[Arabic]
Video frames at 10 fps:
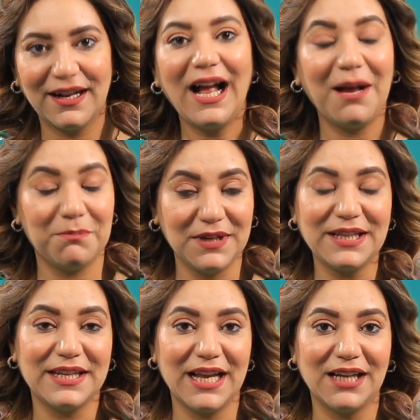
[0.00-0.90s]

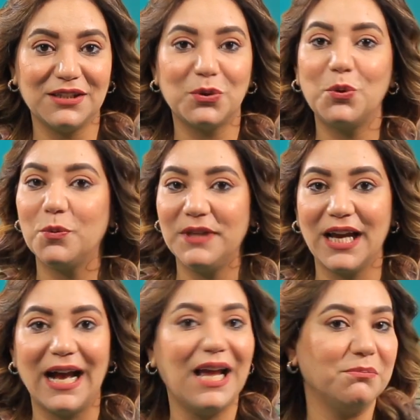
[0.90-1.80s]
حابين انها تدخلوا
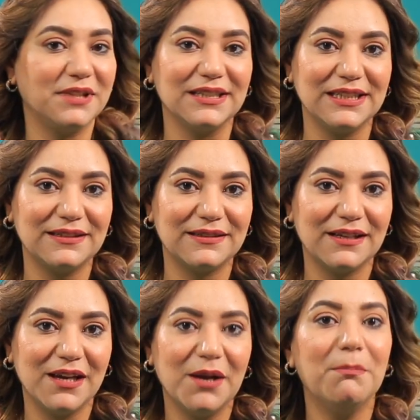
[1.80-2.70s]
بيها عام جديد
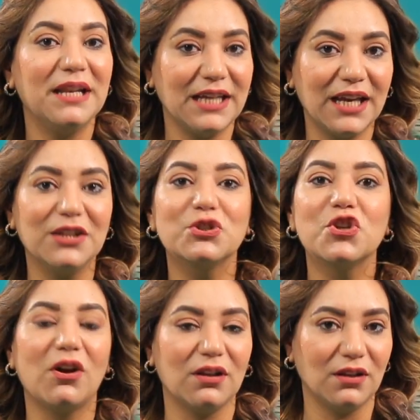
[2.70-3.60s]
مليان ان
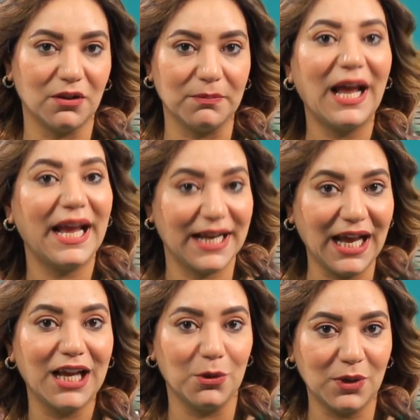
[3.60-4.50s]
شاء الله بحاجه
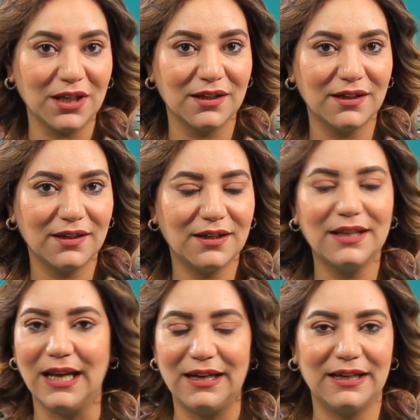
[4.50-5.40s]
حلوه
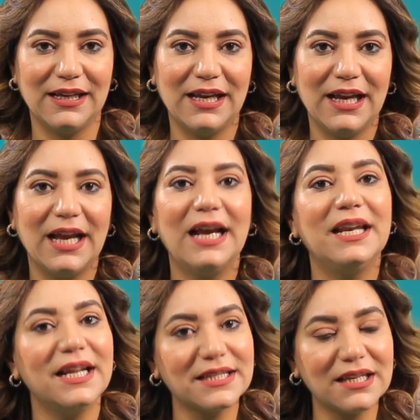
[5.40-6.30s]
لا
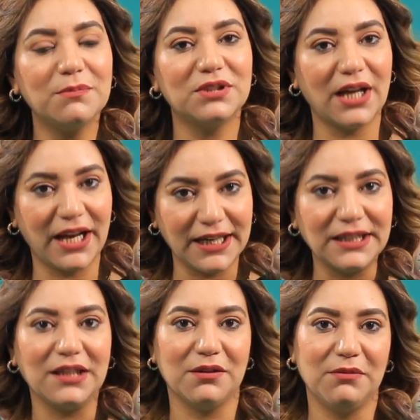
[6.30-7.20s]
الناس اللي
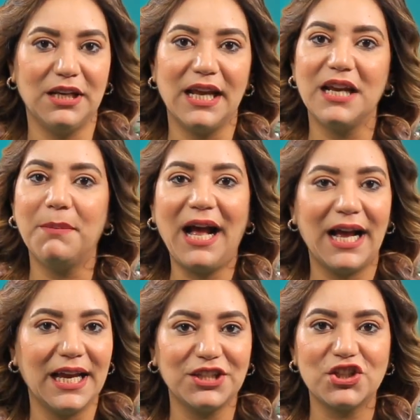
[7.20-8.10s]
بتعاني ان هي ما
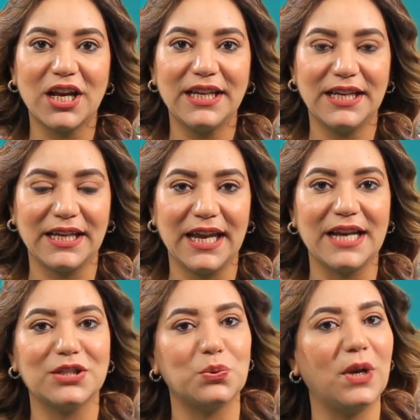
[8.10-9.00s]
حققتش اي
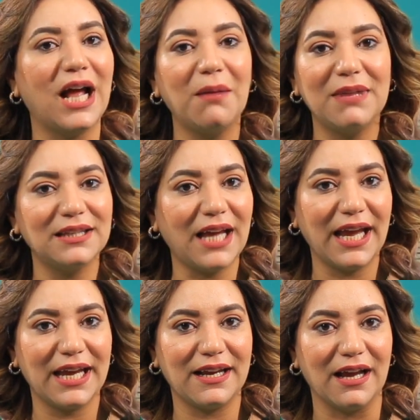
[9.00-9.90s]
انجاز ولا عملت
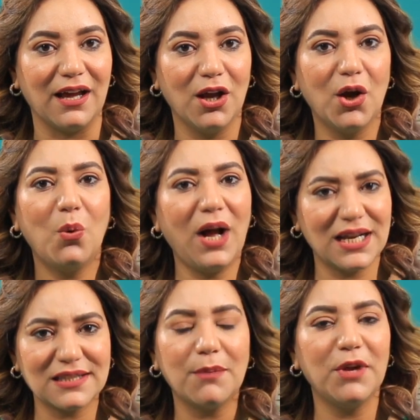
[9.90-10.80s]
حاجه
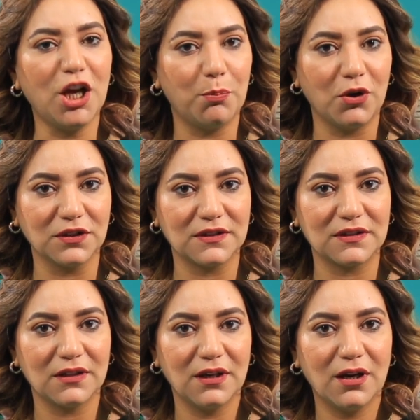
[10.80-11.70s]
وحاسه باحباط
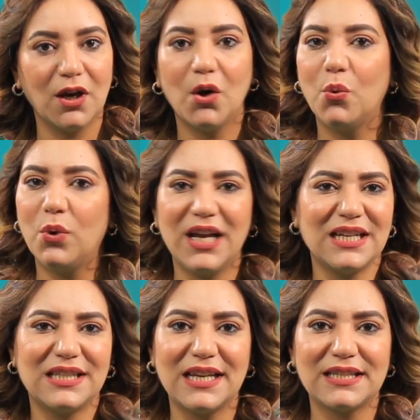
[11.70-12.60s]

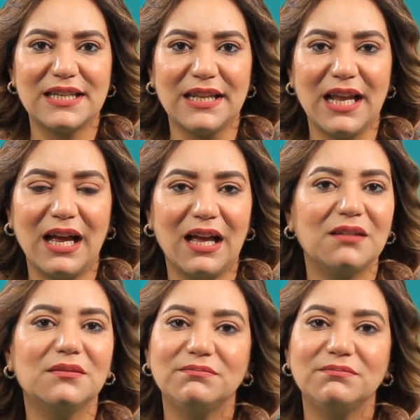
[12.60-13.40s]
واحساس انها